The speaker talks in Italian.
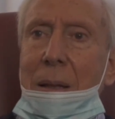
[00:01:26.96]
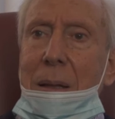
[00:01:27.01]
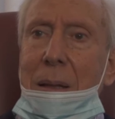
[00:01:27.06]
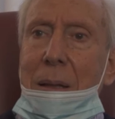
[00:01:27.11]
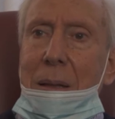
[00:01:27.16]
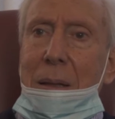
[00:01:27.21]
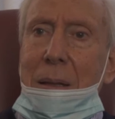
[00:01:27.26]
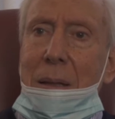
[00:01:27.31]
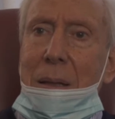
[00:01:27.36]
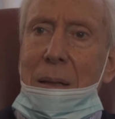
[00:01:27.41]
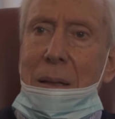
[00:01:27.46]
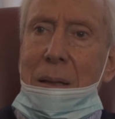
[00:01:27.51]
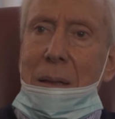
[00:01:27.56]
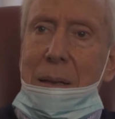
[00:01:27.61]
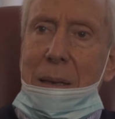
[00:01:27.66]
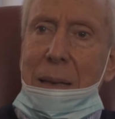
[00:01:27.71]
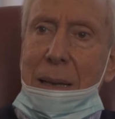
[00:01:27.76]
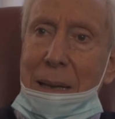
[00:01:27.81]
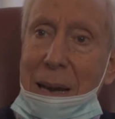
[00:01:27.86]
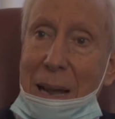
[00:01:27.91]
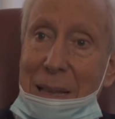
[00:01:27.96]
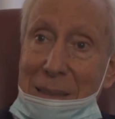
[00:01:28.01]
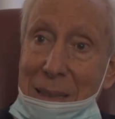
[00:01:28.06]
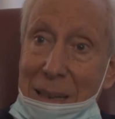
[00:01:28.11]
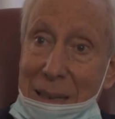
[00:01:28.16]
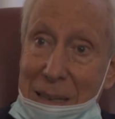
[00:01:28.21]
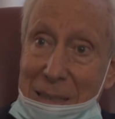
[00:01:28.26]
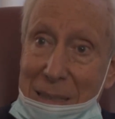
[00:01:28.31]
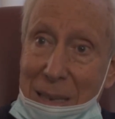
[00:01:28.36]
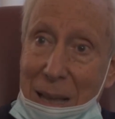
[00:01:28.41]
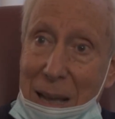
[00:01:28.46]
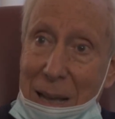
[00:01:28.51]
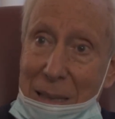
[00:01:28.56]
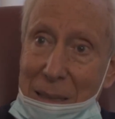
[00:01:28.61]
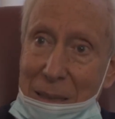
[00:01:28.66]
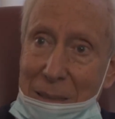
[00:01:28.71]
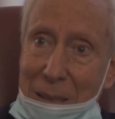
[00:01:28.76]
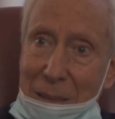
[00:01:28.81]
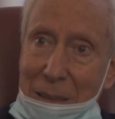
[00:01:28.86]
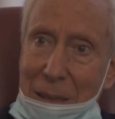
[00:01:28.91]
Eh, la grande
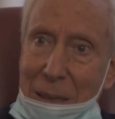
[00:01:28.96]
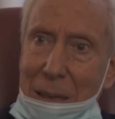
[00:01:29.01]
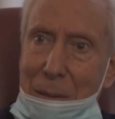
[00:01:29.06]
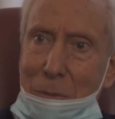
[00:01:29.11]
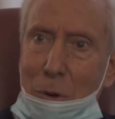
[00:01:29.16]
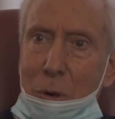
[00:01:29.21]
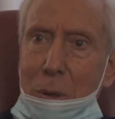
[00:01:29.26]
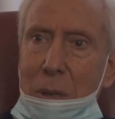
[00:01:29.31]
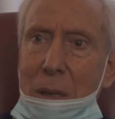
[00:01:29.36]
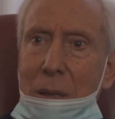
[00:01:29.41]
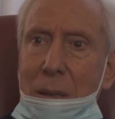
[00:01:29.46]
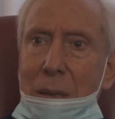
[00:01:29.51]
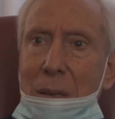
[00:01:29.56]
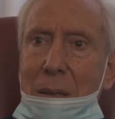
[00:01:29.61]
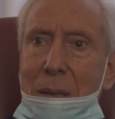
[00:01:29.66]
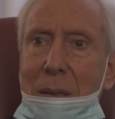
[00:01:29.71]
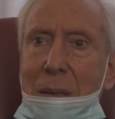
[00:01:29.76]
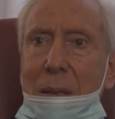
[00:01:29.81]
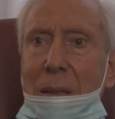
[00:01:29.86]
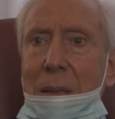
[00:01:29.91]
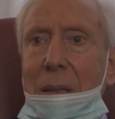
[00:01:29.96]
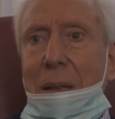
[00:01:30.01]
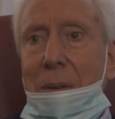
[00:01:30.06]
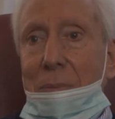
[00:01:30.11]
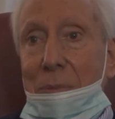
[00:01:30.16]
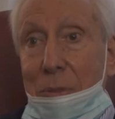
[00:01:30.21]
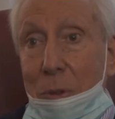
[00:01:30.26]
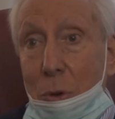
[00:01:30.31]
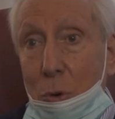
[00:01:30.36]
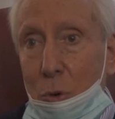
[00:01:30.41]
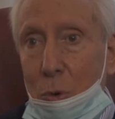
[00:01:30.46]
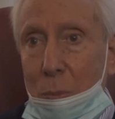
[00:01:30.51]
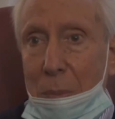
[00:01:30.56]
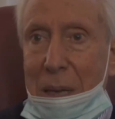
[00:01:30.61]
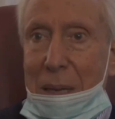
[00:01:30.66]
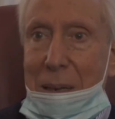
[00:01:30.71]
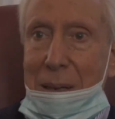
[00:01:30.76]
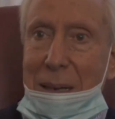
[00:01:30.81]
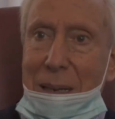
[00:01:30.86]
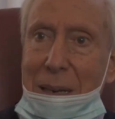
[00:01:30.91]
cascata di Tivoli, eh, il
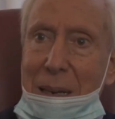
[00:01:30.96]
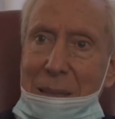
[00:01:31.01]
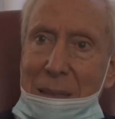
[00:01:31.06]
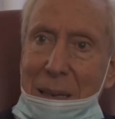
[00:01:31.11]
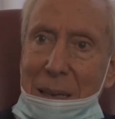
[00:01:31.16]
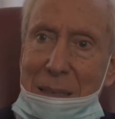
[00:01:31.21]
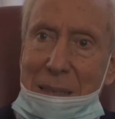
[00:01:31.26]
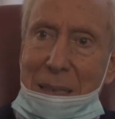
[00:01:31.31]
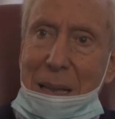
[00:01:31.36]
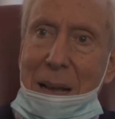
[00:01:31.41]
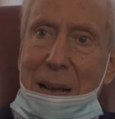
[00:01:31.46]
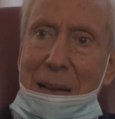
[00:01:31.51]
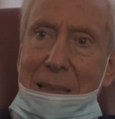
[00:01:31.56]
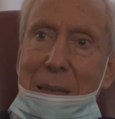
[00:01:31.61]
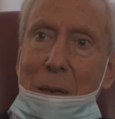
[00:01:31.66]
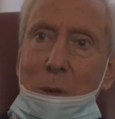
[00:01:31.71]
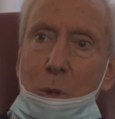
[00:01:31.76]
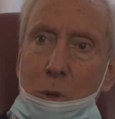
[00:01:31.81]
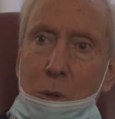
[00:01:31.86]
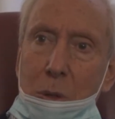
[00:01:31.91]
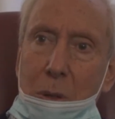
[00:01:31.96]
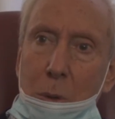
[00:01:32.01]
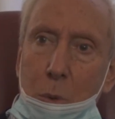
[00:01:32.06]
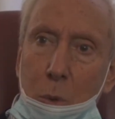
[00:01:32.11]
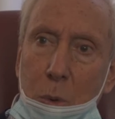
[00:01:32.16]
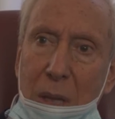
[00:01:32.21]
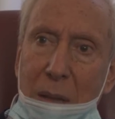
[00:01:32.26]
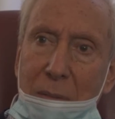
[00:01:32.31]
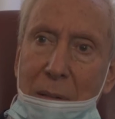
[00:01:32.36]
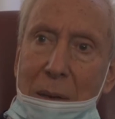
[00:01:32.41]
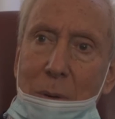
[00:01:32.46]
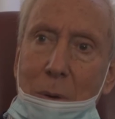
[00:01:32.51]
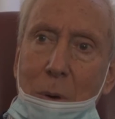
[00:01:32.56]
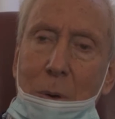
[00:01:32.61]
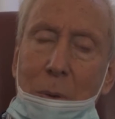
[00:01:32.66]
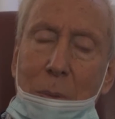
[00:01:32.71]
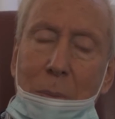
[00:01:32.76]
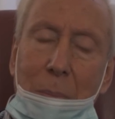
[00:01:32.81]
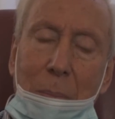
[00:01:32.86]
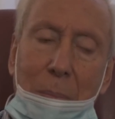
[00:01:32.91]
fiume, la grande cascata
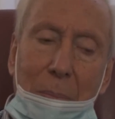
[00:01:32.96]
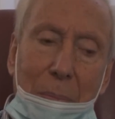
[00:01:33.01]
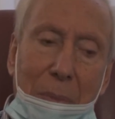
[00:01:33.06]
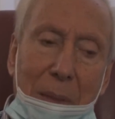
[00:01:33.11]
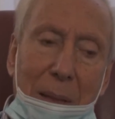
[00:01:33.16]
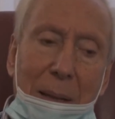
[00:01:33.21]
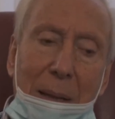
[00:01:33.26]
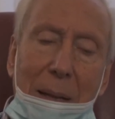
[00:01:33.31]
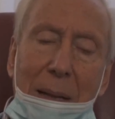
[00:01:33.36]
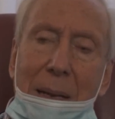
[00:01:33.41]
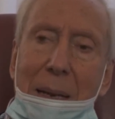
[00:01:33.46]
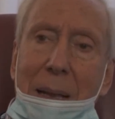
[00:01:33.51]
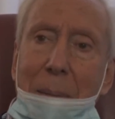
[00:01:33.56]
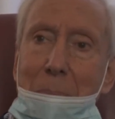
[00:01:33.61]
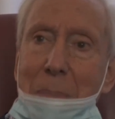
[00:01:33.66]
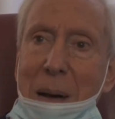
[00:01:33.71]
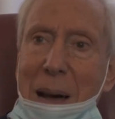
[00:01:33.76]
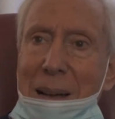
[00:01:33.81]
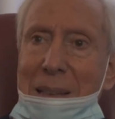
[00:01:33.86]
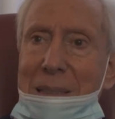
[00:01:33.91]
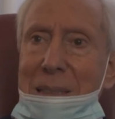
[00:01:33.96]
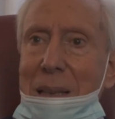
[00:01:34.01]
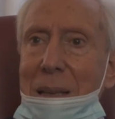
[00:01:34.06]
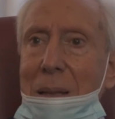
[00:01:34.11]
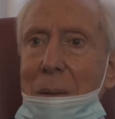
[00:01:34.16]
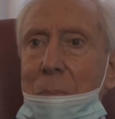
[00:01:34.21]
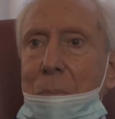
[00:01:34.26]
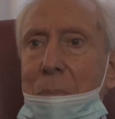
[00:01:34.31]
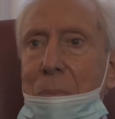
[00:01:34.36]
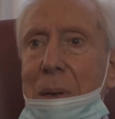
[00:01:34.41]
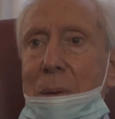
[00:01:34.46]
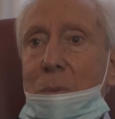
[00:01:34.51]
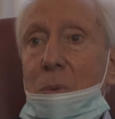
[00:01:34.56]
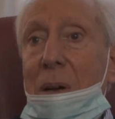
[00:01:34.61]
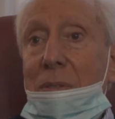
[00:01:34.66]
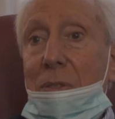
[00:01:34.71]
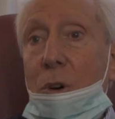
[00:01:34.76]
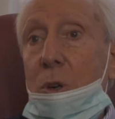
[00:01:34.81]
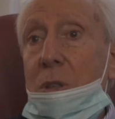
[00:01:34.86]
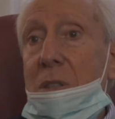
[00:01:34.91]
costituivano eh, la base per
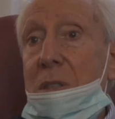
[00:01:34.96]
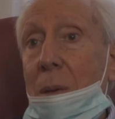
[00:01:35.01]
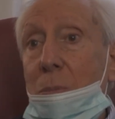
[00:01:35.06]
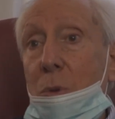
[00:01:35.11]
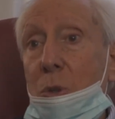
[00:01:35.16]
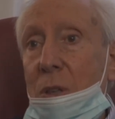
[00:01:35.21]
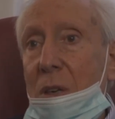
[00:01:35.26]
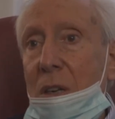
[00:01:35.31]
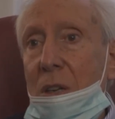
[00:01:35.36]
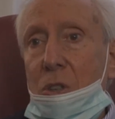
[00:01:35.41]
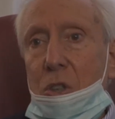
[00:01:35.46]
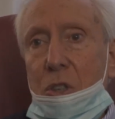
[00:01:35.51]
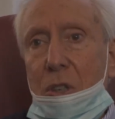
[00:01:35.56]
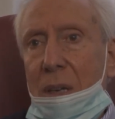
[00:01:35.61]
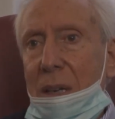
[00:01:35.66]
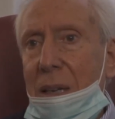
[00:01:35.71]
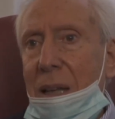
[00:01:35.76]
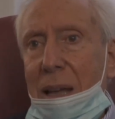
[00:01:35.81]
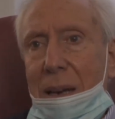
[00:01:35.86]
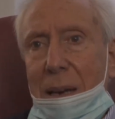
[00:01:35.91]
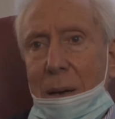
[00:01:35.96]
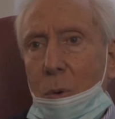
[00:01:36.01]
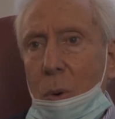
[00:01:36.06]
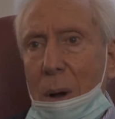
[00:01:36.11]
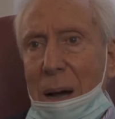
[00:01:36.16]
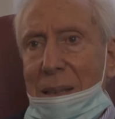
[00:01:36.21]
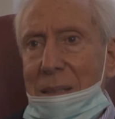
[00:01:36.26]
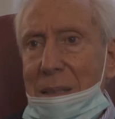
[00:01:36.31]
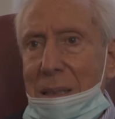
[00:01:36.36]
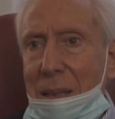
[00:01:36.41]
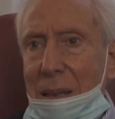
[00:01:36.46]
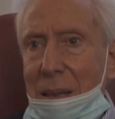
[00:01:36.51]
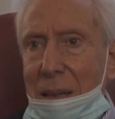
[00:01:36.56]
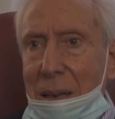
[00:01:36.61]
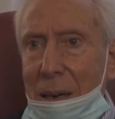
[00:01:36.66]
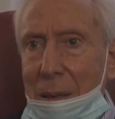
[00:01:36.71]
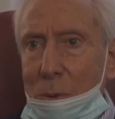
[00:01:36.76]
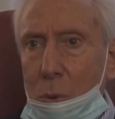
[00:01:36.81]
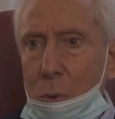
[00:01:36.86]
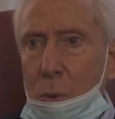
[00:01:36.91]
una forza motrice che era quasi
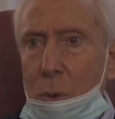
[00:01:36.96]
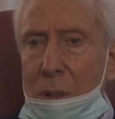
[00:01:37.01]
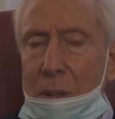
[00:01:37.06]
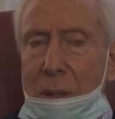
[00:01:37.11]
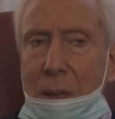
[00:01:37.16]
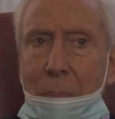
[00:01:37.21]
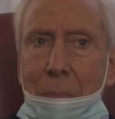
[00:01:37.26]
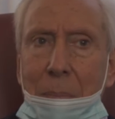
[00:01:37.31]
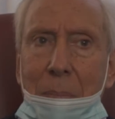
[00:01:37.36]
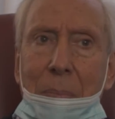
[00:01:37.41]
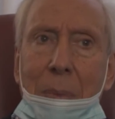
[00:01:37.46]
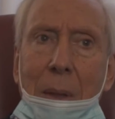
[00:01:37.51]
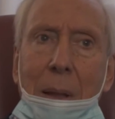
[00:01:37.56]
gratuita.